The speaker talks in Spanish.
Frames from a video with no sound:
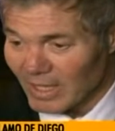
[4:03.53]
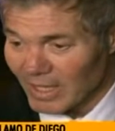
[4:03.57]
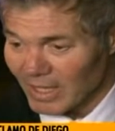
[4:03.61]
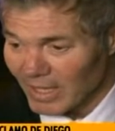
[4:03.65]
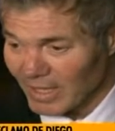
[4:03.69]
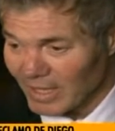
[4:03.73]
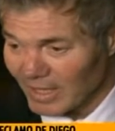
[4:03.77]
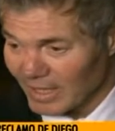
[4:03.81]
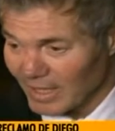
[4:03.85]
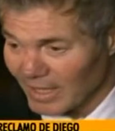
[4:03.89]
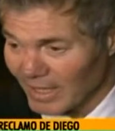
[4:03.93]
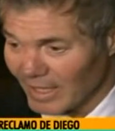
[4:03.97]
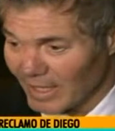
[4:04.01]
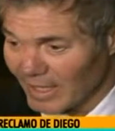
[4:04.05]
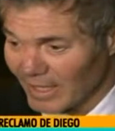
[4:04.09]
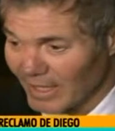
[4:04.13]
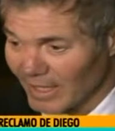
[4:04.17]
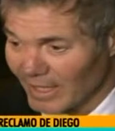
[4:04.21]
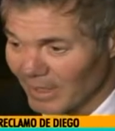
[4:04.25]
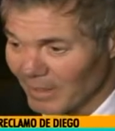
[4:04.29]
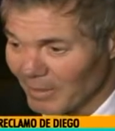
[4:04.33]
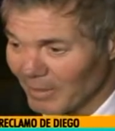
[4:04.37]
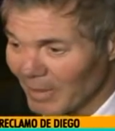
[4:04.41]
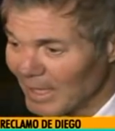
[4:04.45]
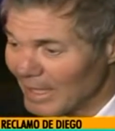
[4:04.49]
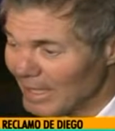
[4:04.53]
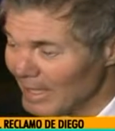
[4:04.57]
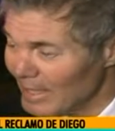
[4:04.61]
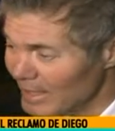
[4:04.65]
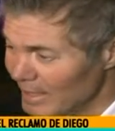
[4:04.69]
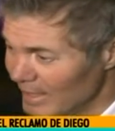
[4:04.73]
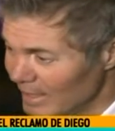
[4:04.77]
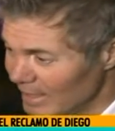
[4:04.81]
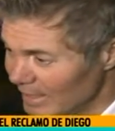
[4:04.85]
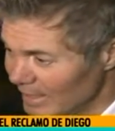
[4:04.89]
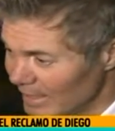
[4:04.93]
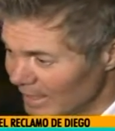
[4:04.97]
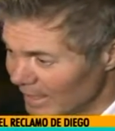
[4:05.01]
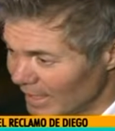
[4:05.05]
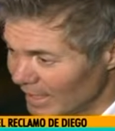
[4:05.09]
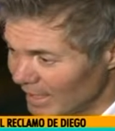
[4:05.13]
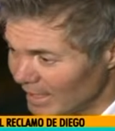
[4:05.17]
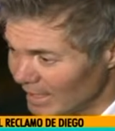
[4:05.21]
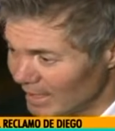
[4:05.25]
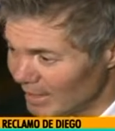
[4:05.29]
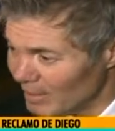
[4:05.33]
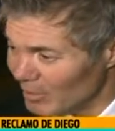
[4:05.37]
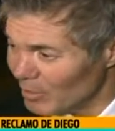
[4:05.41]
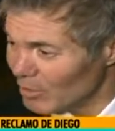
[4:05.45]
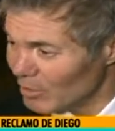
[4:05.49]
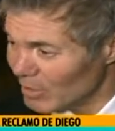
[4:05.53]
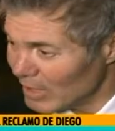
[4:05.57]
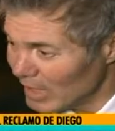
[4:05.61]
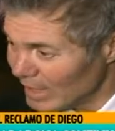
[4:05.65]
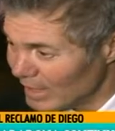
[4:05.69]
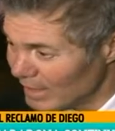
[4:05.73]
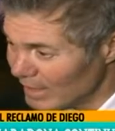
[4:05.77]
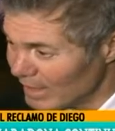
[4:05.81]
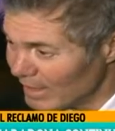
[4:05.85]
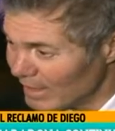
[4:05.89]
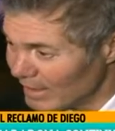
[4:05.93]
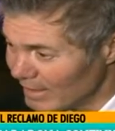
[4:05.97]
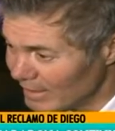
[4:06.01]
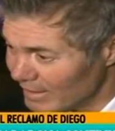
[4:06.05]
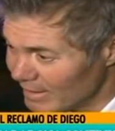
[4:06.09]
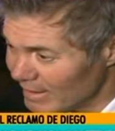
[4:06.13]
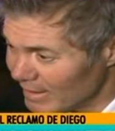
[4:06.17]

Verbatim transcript: este, valentía y brutalidad que